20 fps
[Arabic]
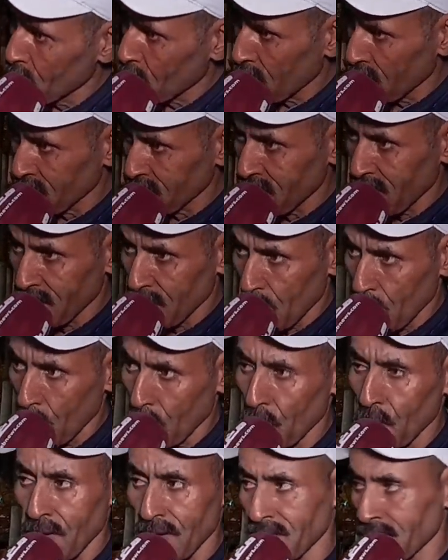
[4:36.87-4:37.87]

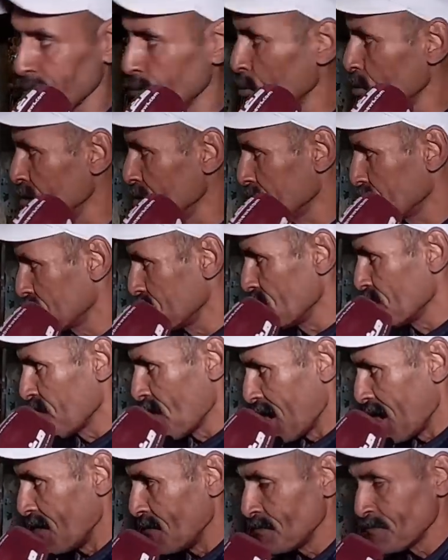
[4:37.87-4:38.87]
وكنتظروا وكنطلبوا ليه
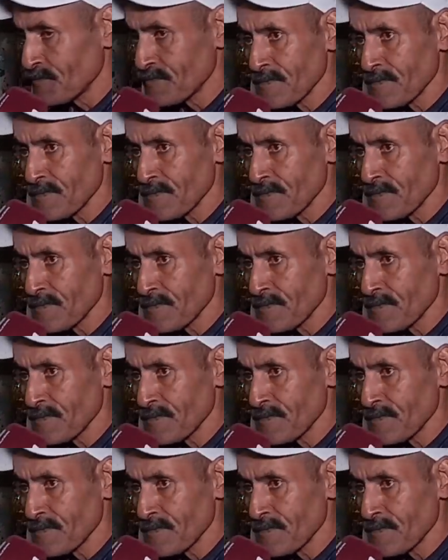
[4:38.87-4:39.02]
الشفاء